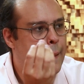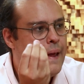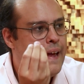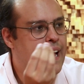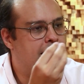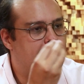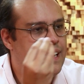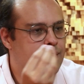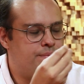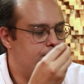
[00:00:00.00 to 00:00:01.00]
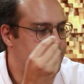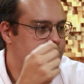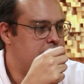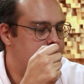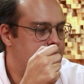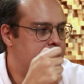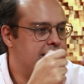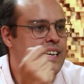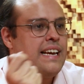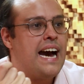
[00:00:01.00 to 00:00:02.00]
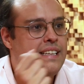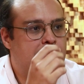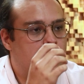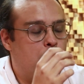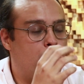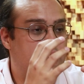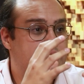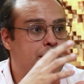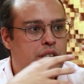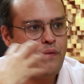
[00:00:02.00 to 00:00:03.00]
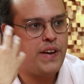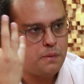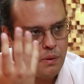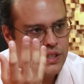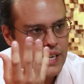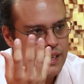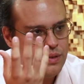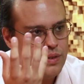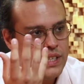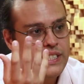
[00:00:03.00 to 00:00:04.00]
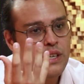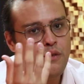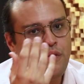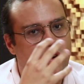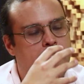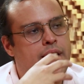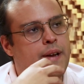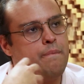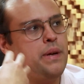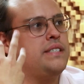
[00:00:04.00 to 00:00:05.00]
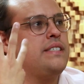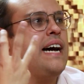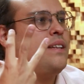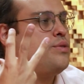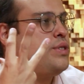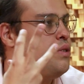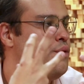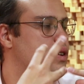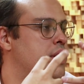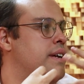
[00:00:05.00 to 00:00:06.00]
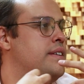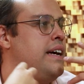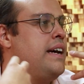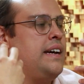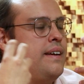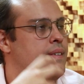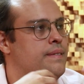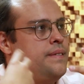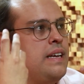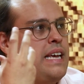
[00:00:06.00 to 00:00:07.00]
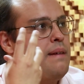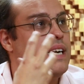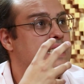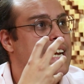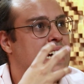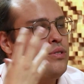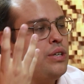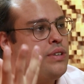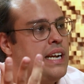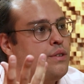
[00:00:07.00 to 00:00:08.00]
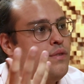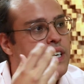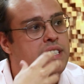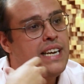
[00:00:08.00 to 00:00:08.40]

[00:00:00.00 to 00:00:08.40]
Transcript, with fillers: é, é, desenhada, o arquiteto já fez o projeto. E hum. se uhum. não foi pensado, se não foi né, imaginado ter um telhado verde, é